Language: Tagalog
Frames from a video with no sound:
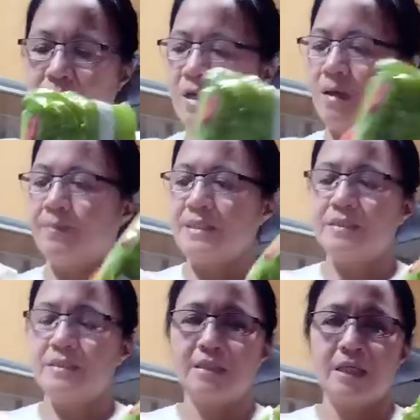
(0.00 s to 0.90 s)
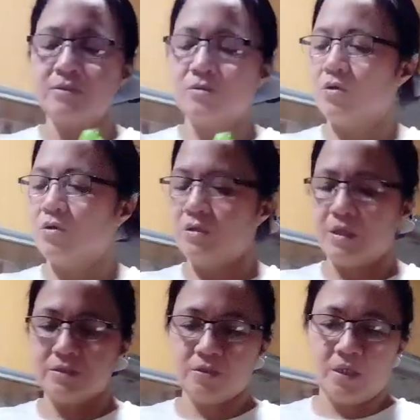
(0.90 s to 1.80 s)
mga pansit canton
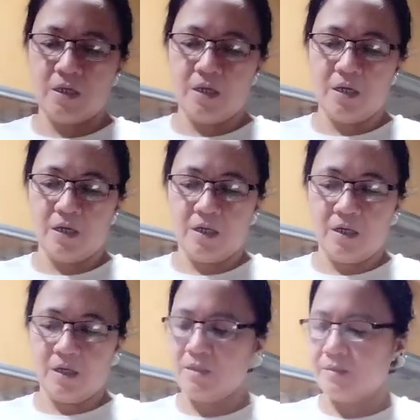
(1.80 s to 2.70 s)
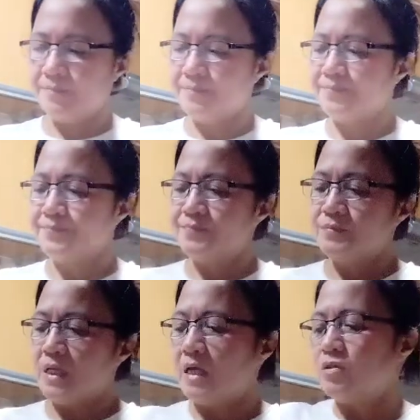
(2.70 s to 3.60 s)
at saka
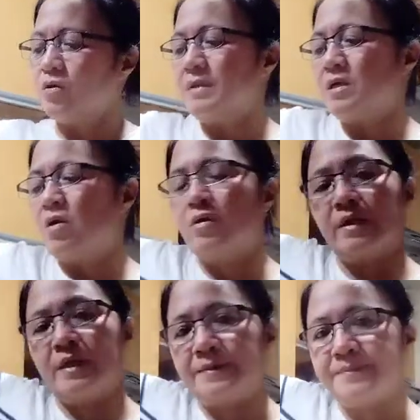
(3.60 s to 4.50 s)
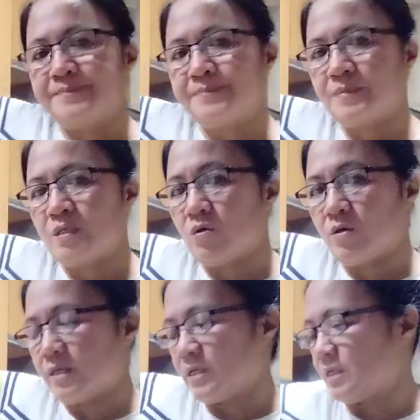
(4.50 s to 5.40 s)
etong may goreng. May
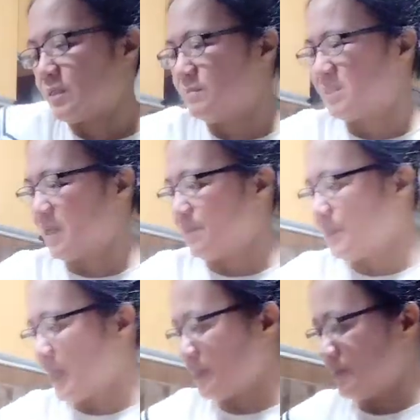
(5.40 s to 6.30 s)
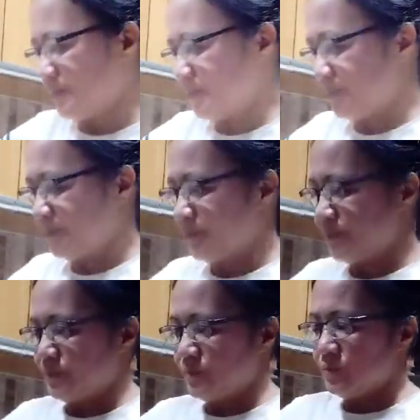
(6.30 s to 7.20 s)
goreng niya. Ang sarap yan.
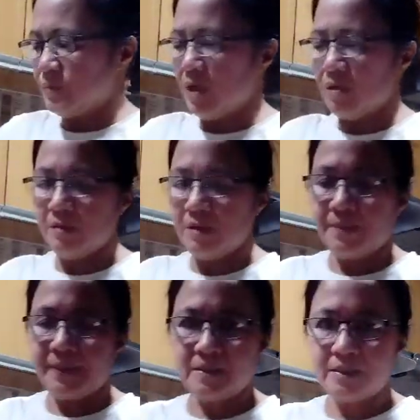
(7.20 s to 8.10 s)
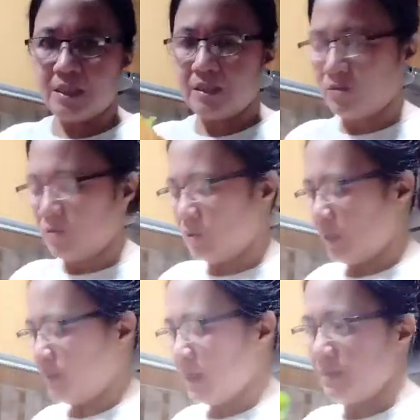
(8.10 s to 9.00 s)
Ang gawa mga pansit canton na
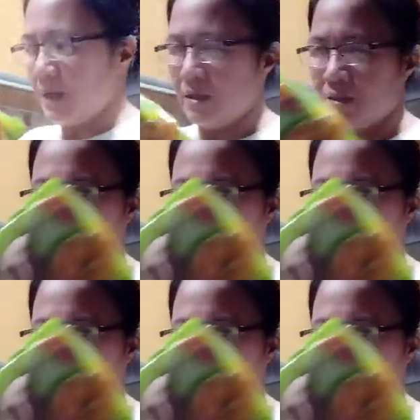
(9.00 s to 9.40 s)
iba-ibang